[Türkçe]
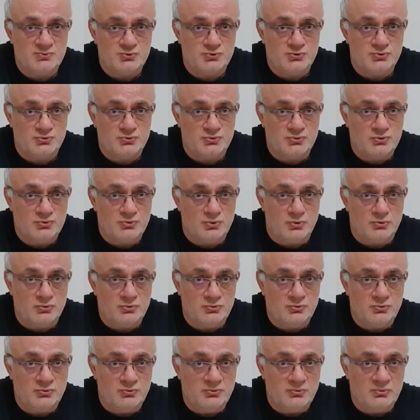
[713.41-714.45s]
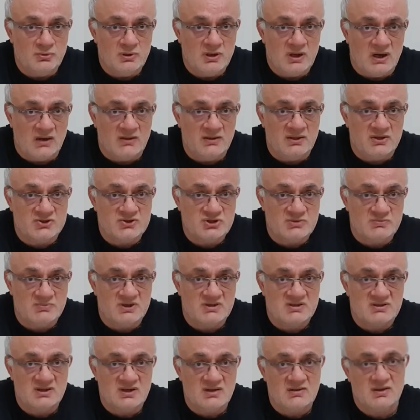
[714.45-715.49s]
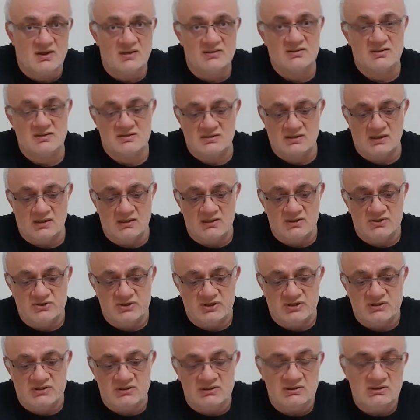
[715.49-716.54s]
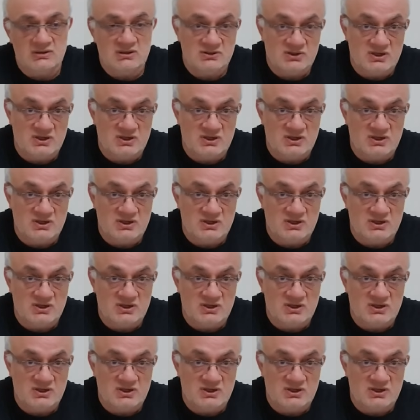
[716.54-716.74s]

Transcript: Çünkü konunun anlaşılmasına katkı sağlayacaktır